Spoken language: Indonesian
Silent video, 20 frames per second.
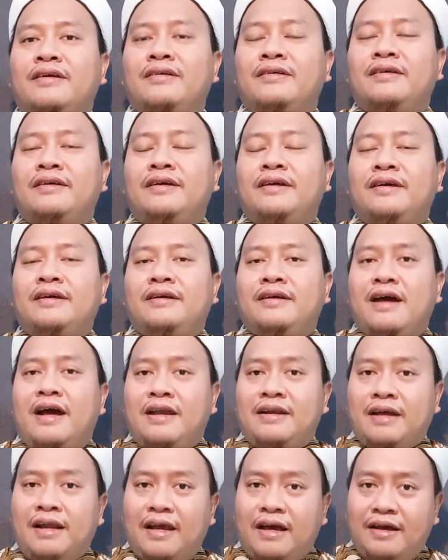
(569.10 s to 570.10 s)
ya
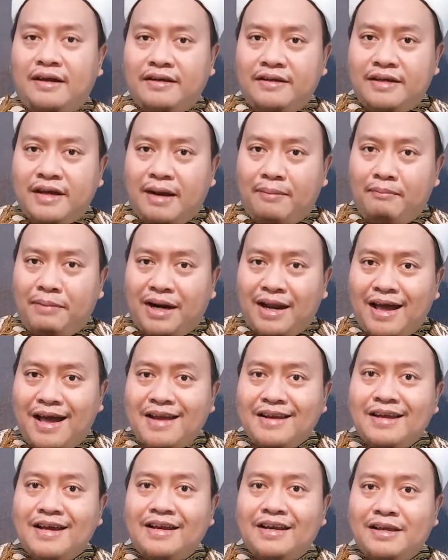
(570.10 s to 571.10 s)
adalah yang
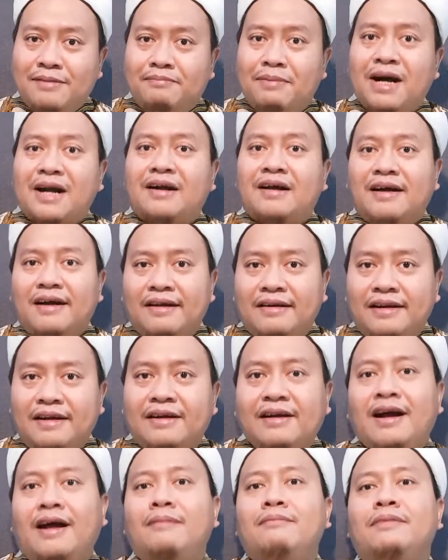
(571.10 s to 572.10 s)
berada di Bakkah di
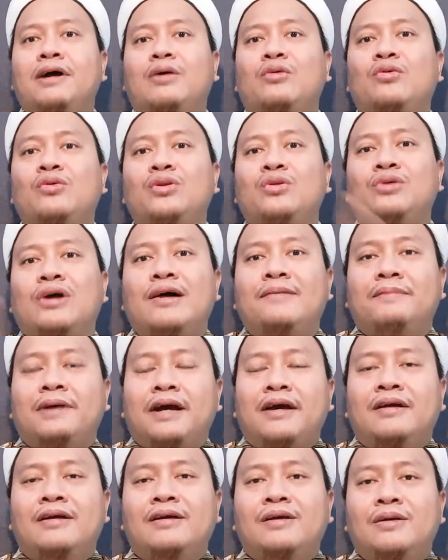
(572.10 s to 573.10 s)
Ka'bah untuk
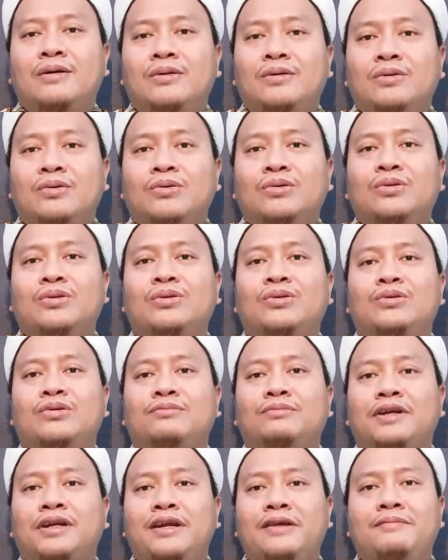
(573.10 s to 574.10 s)
apa? Untuk
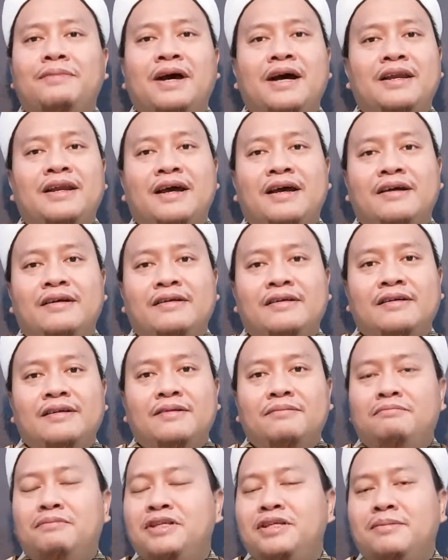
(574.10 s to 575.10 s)
beribadah,
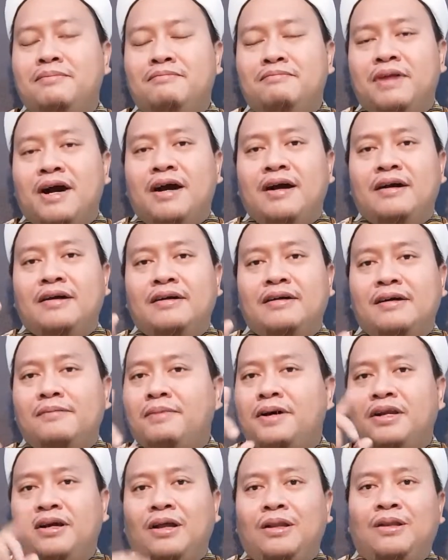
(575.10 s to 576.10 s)
menyembah
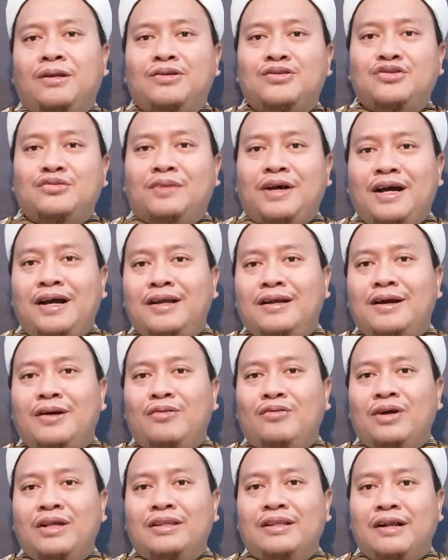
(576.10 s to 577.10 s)
kepada Allah
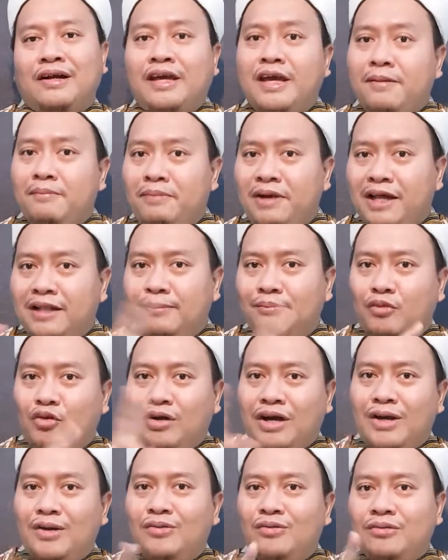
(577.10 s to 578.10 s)
Subhanahu wa taala. Kiblat
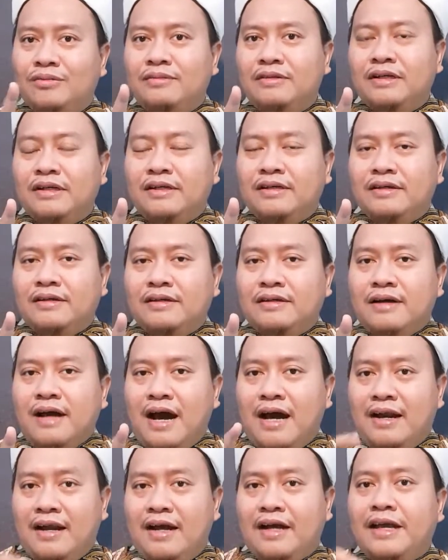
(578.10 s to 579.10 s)
bukan
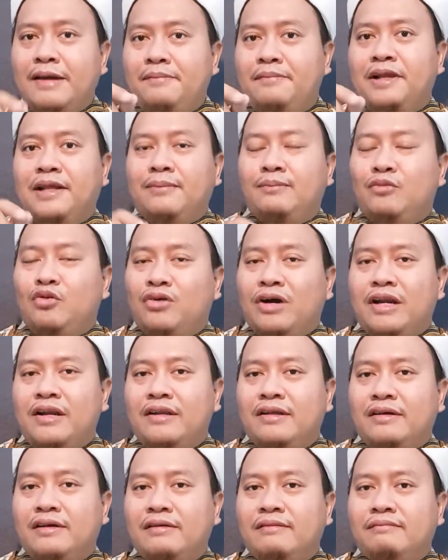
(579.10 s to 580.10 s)
arah kiblat
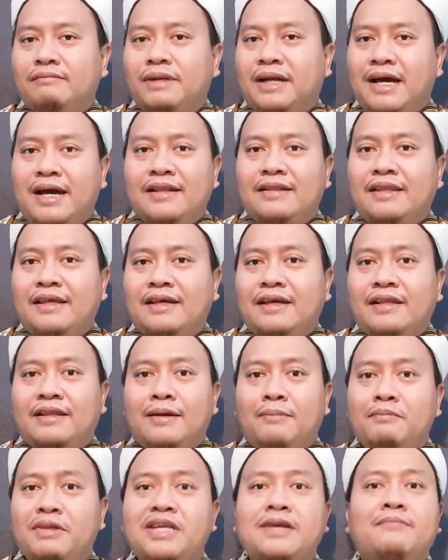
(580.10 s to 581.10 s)
bukan berarti
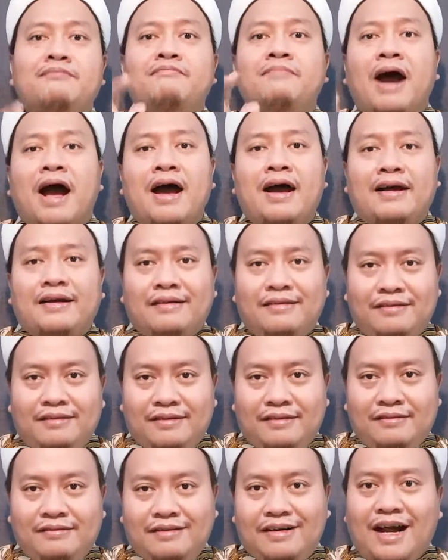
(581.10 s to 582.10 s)
kita menyembah
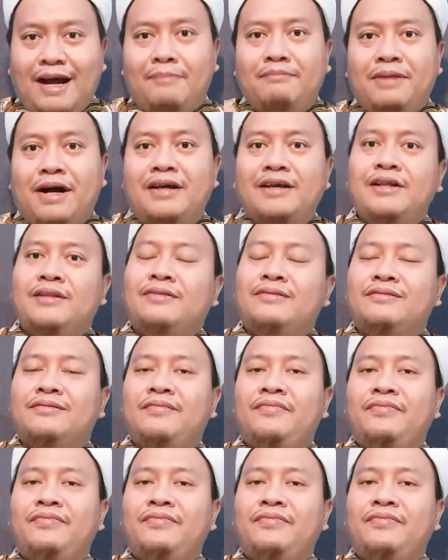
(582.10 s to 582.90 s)
Ka'bah itu.